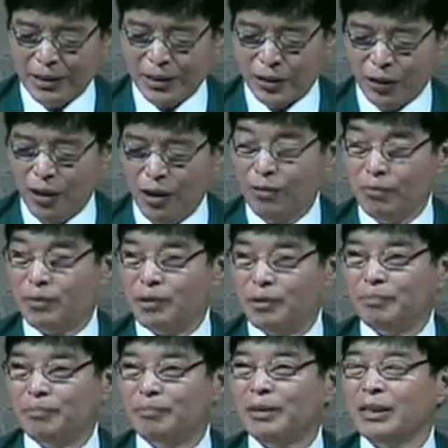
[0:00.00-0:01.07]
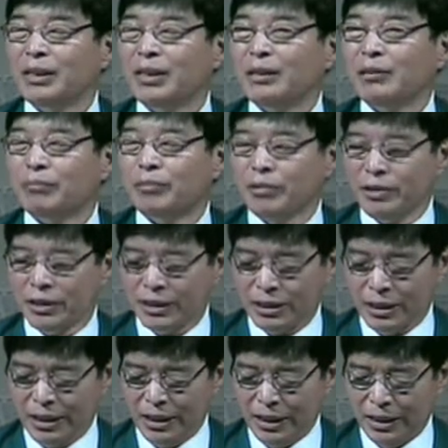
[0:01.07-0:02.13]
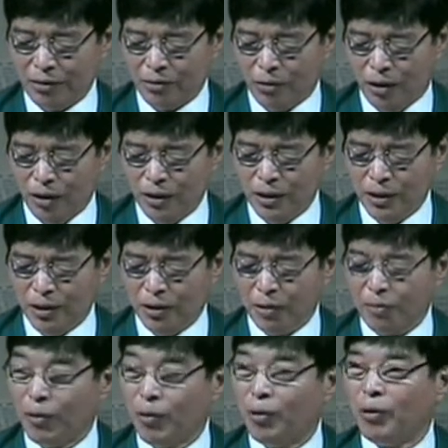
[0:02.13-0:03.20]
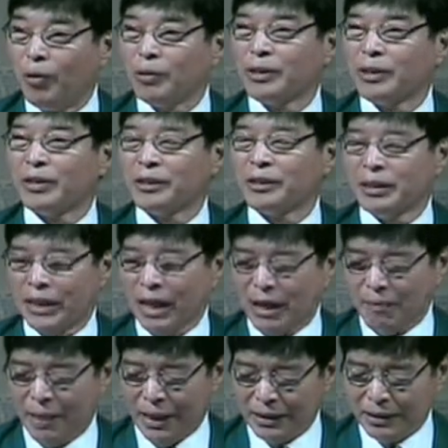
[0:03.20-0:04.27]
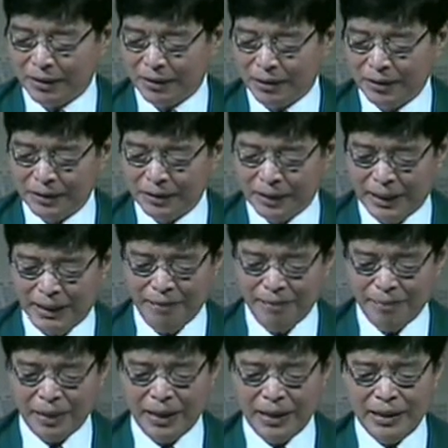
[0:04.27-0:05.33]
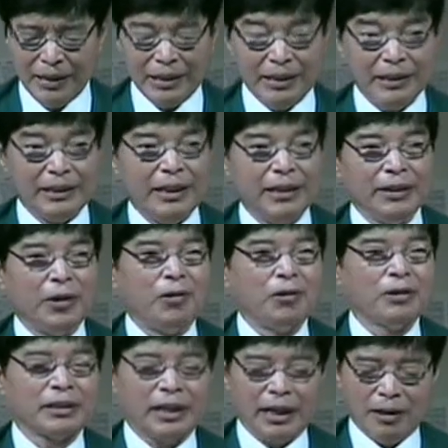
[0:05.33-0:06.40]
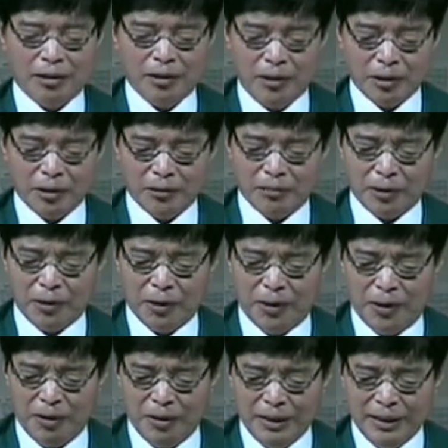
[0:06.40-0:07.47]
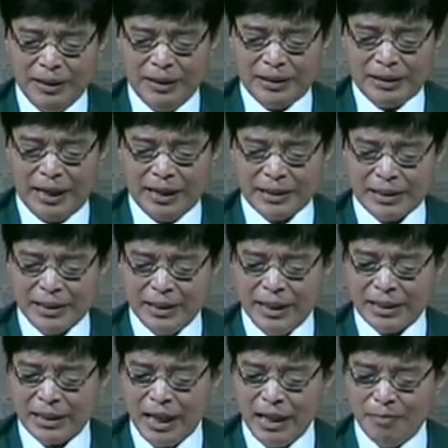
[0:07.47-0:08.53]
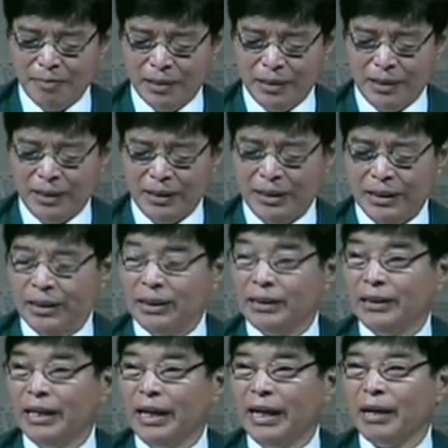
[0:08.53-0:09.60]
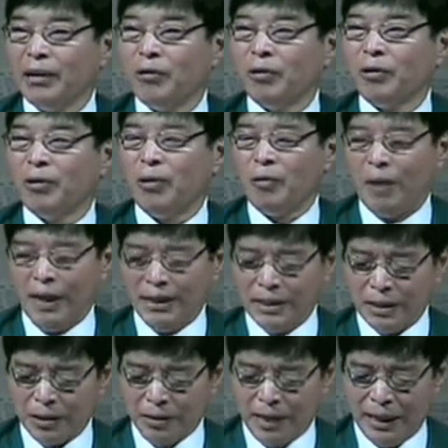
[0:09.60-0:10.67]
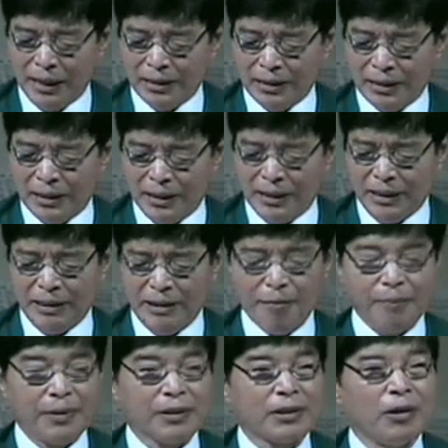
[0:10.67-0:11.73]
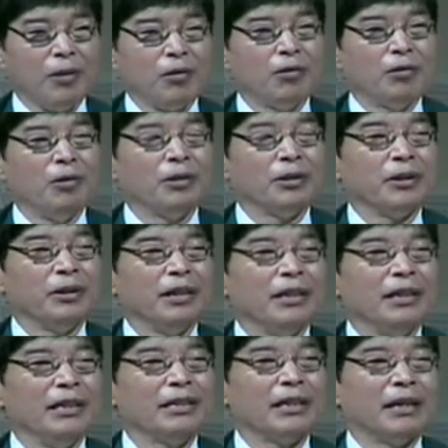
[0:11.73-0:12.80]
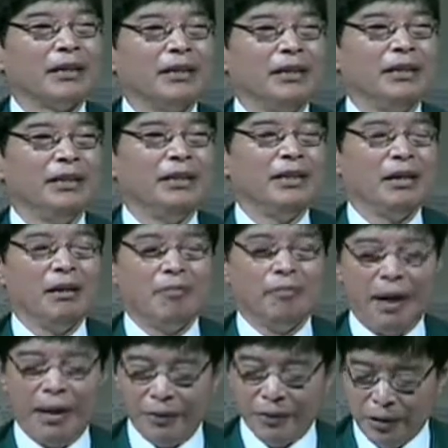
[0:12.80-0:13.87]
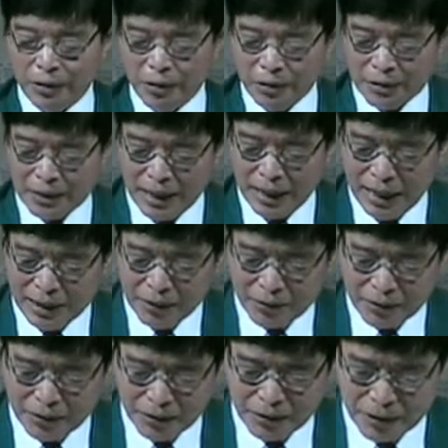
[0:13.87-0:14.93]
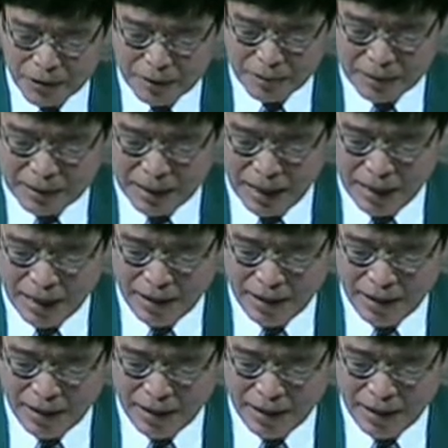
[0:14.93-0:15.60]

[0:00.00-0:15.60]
젊음, 물질, 권력 모든 것은 다 만들었는데 이제 영생을 얻음으로 자신의 삶을 레고로 완성하듯이 성공적인 인생을 만들고자 하였던 것입니다.